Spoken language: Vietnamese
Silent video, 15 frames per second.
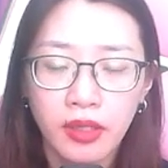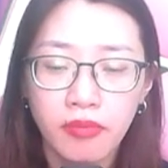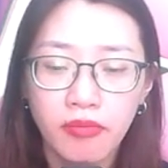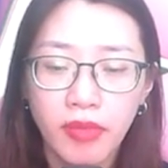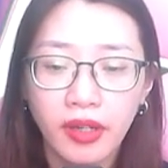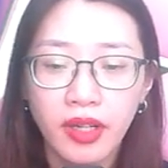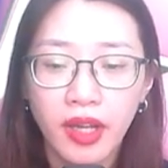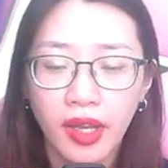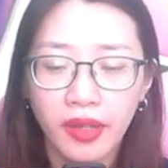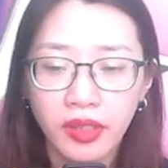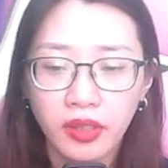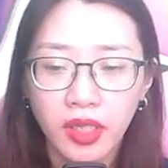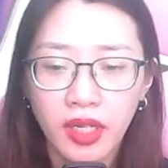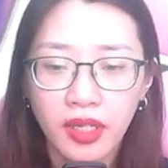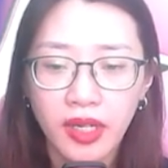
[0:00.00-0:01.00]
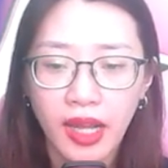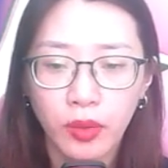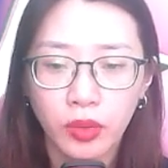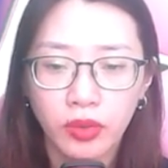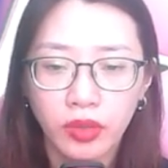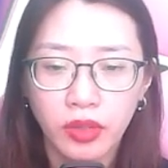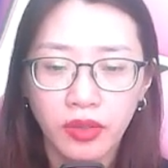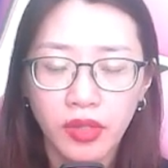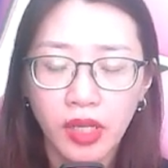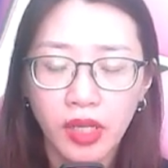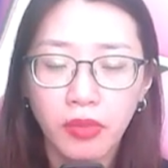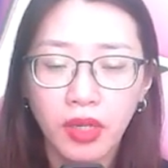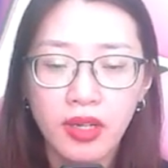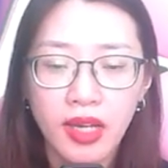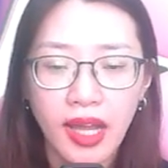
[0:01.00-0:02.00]
Mặc kệ như thế nào, đây
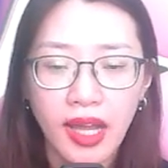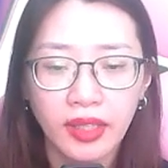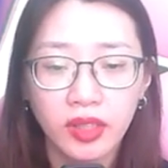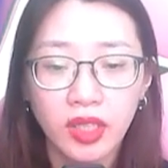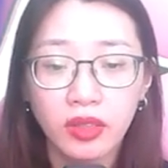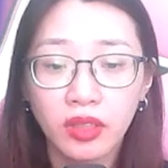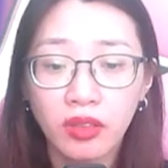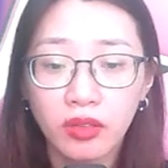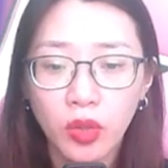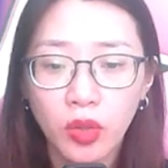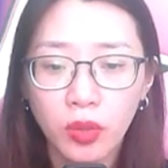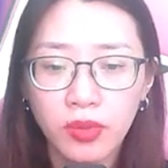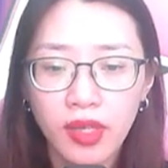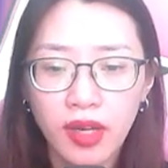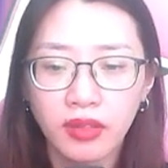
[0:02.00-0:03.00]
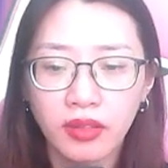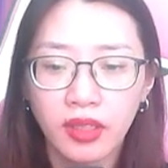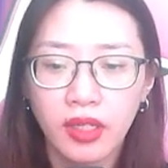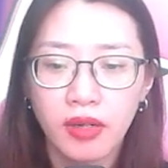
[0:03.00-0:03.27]
mới là tin tức tốt nhất